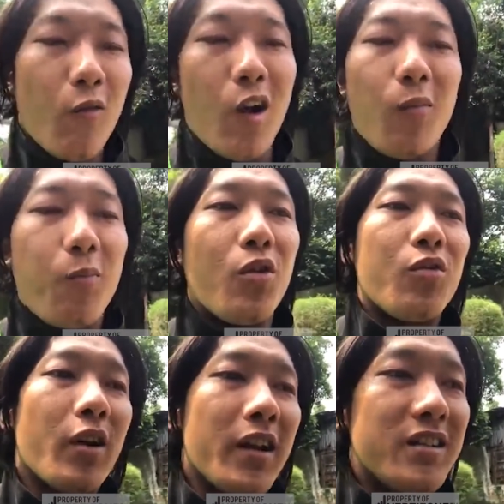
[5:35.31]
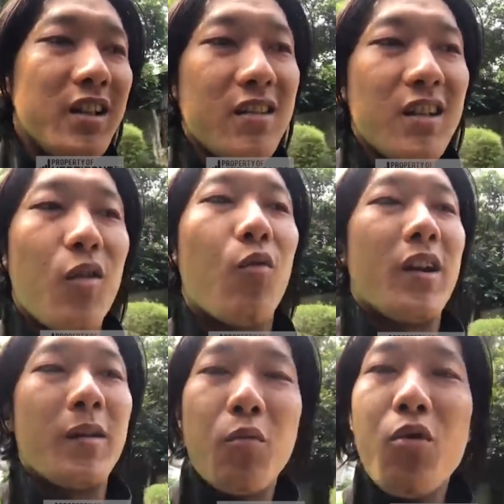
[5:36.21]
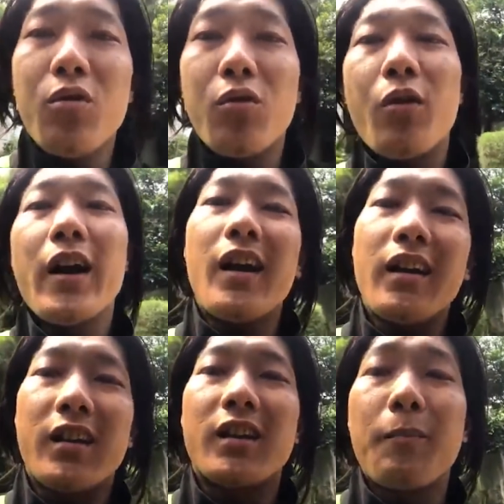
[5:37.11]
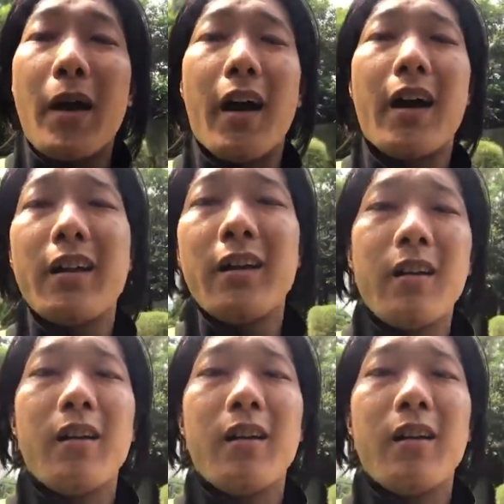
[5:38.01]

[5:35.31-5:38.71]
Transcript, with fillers: walaupun gue disiksa gue dibunuh gue tetap akan